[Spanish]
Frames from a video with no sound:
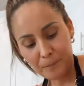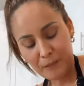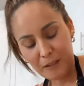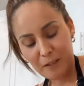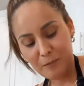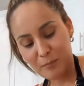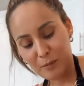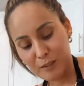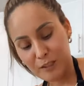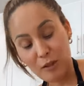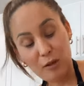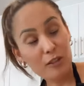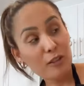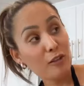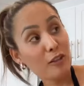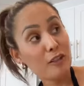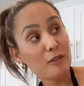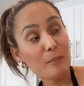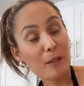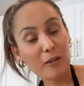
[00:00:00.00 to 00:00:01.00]
Y pues ya
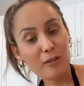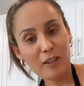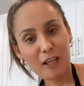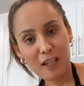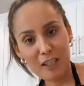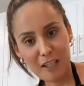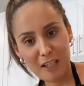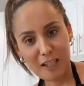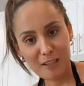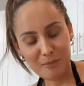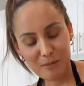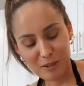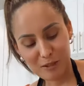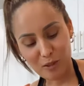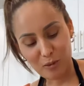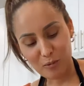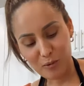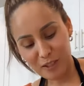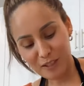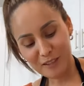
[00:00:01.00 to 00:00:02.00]
ahorita estoy esperando que lleguen mis
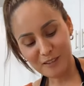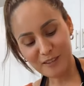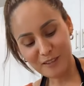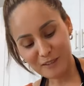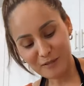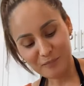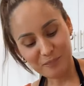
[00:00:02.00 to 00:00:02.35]
sobrinos